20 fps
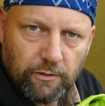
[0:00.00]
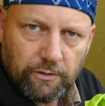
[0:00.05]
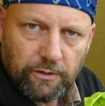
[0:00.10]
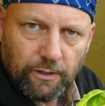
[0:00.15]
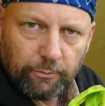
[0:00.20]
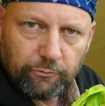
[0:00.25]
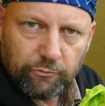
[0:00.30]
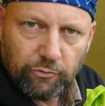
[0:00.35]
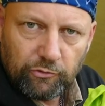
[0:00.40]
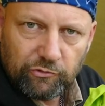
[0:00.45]
Ich
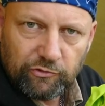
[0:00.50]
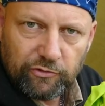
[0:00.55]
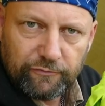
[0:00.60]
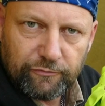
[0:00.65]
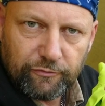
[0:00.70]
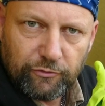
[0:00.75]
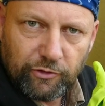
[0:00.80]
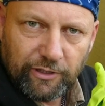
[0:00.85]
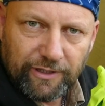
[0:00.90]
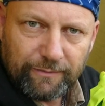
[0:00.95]
habe kürzlich
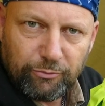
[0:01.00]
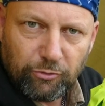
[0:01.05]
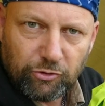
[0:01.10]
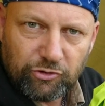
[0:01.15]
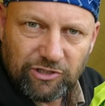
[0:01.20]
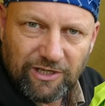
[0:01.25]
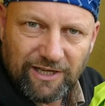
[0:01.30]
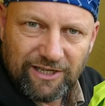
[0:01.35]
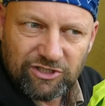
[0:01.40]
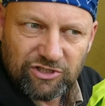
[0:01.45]
für eine
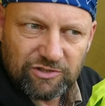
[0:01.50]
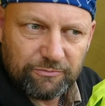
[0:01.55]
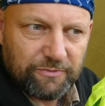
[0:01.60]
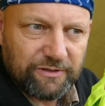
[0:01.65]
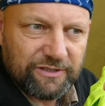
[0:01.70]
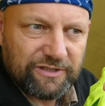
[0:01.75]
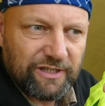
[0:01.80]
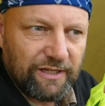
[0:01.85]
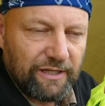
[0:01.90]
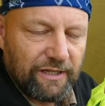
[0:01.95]
Reportage
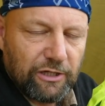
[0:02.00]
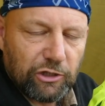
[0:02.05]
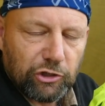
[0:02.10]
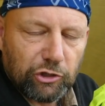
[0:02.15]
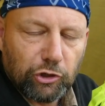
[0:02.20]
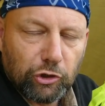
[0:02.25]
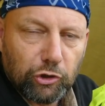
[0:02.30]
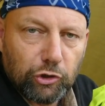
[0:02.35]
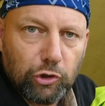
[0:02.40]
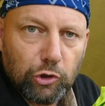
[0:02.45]
mit
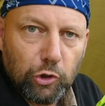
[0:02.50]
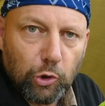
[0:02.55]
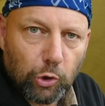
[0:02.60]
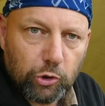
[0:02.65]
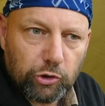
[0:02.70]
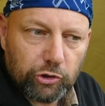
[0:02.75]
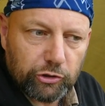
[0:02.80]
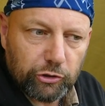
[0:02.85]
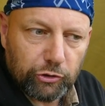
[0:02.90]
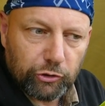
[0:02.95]

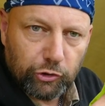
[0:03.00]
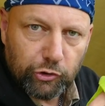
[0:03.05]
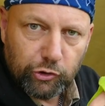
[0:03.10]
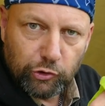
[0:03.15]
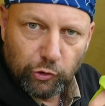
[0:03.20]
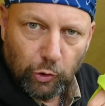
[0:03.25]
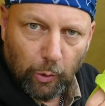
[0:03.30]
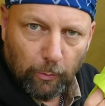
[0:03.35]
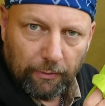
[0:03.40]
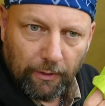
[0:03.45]
gegluckten
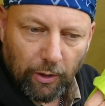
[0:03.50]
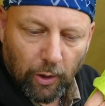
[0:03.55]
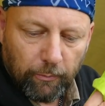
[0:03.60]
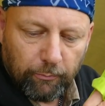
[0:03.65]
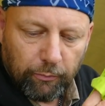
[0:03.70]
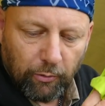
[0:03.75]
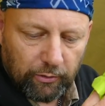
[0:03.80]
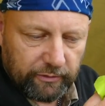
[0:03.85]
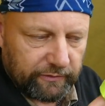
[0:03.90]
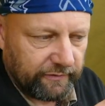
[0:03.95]

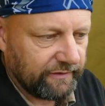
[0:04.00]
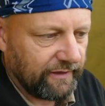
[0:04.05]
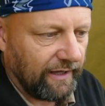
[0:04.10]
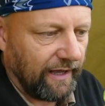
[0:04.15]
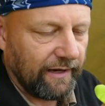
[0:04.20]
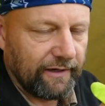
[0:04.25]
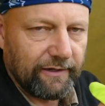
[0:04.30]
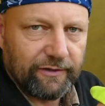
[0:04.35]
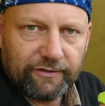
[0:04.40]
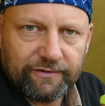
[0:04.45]
Knoblauchbollis
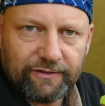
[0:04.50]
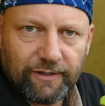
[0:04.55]
geangelt.